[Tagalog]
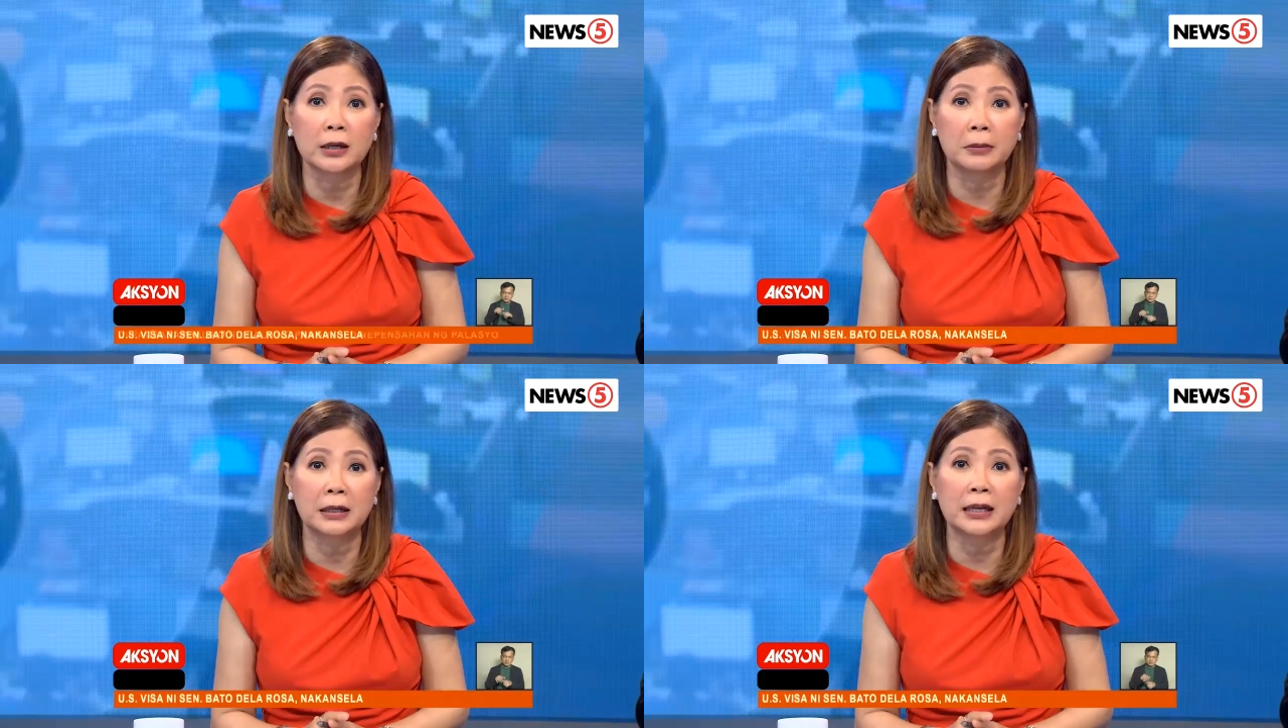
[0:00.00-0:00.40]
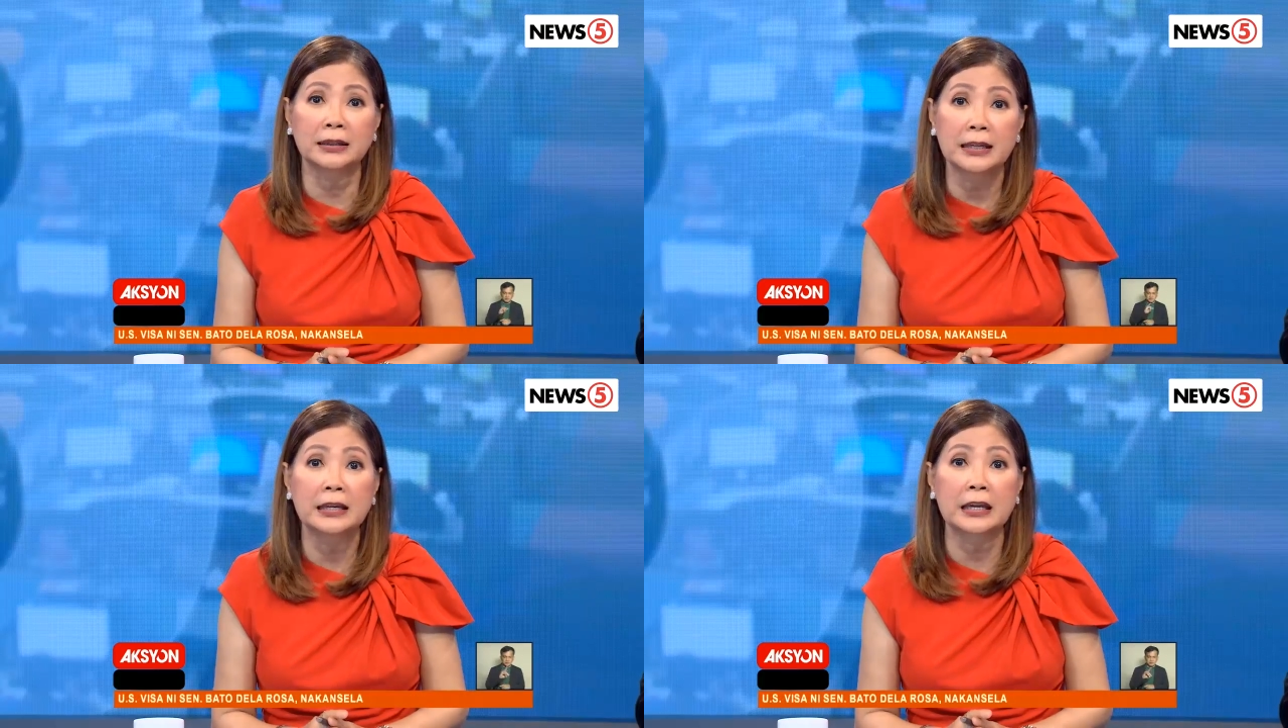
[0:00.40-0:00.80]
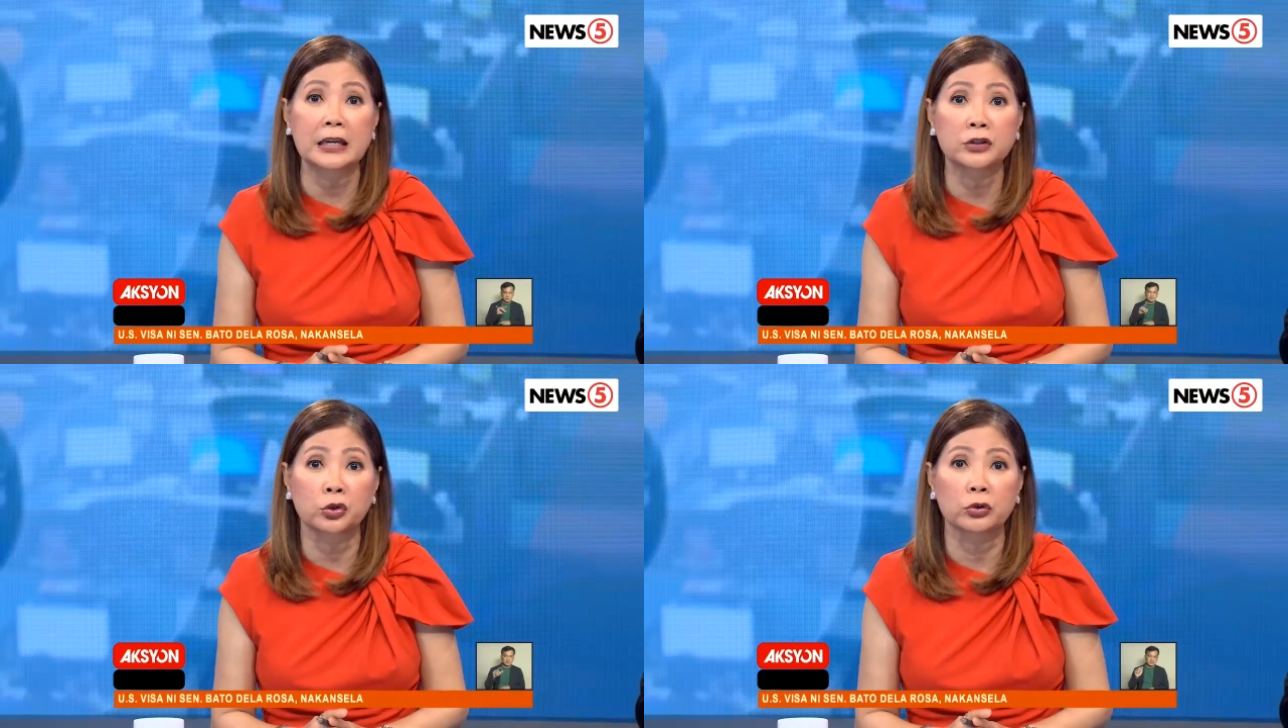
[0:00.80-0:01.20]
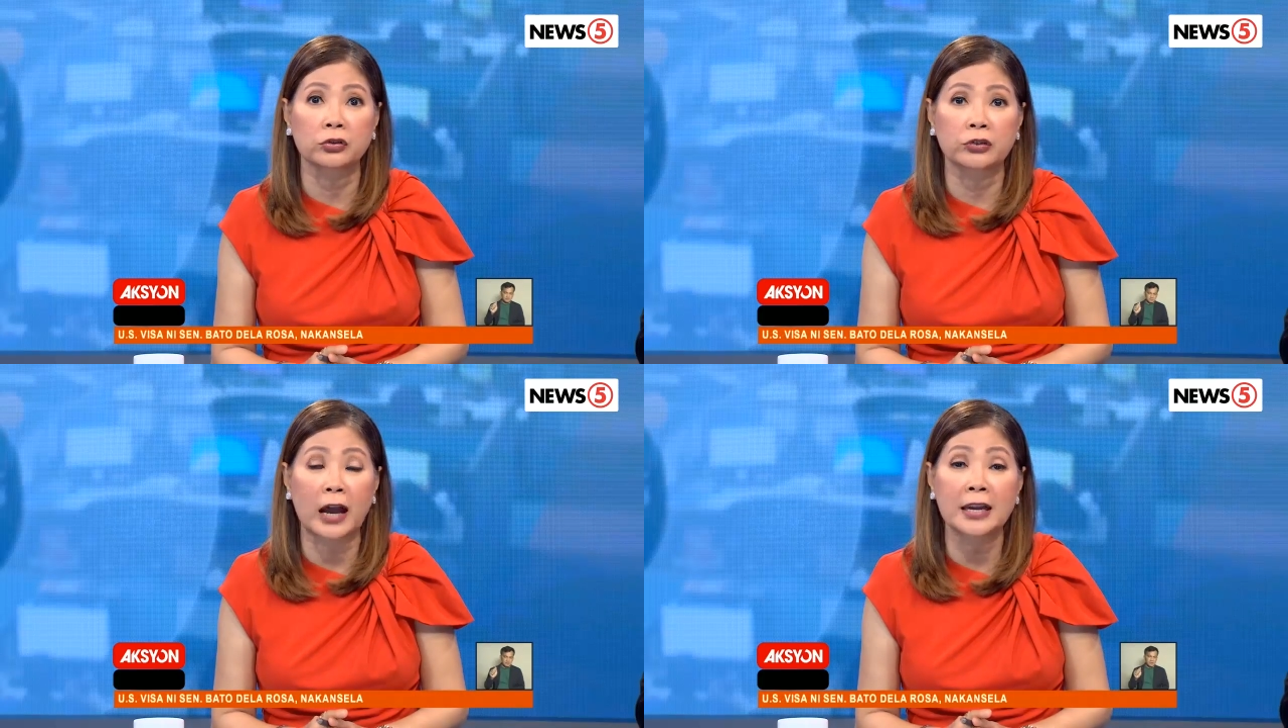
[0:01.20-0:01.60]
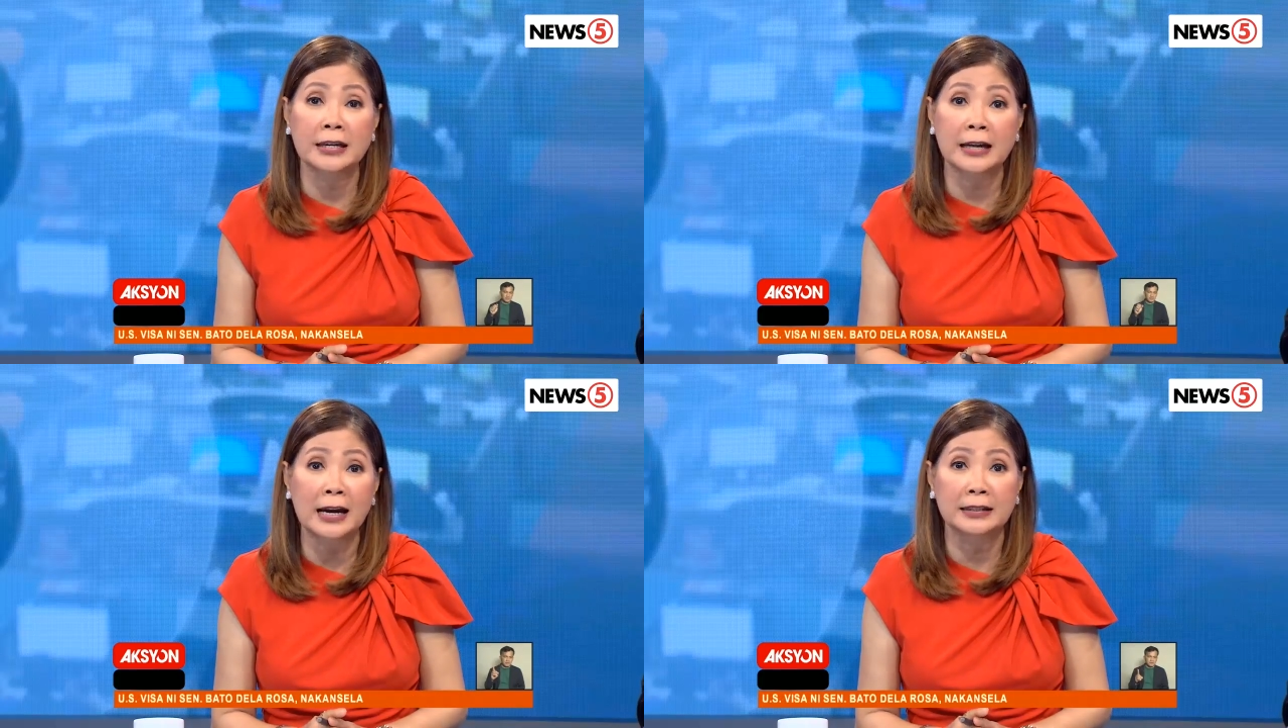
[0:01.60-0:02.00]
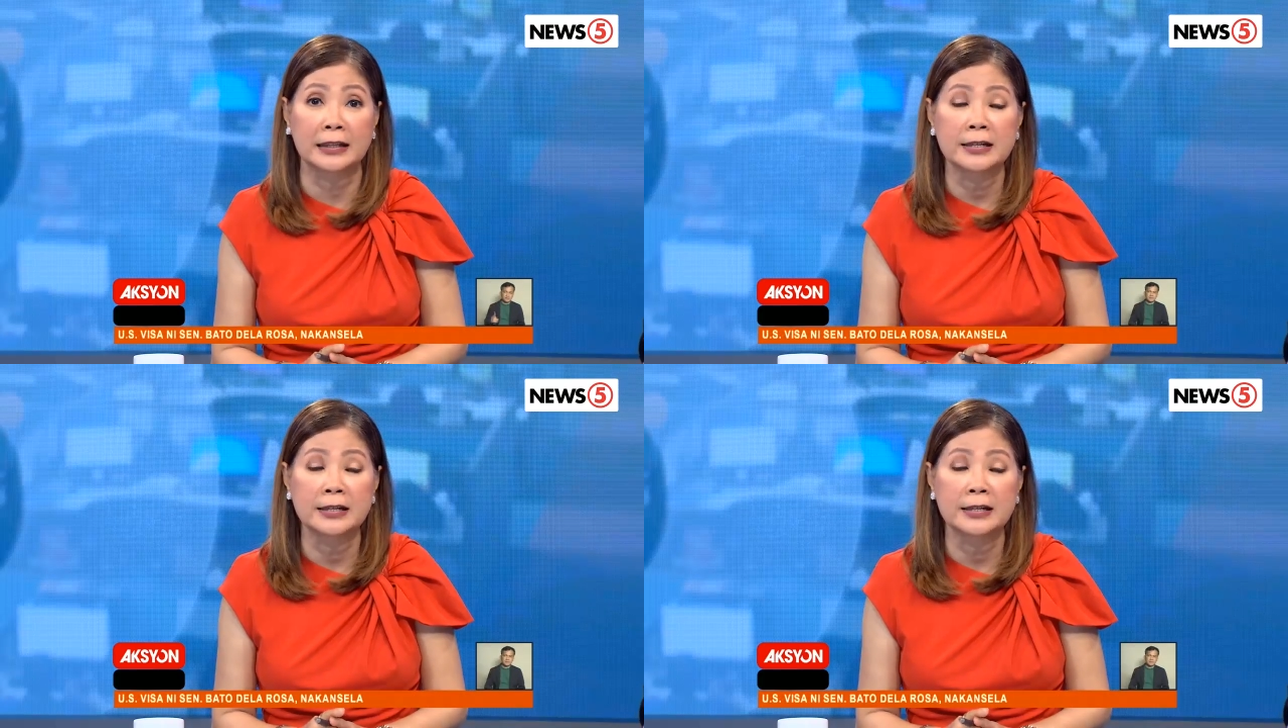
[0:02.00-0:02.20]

na manatili ito sa ICAD.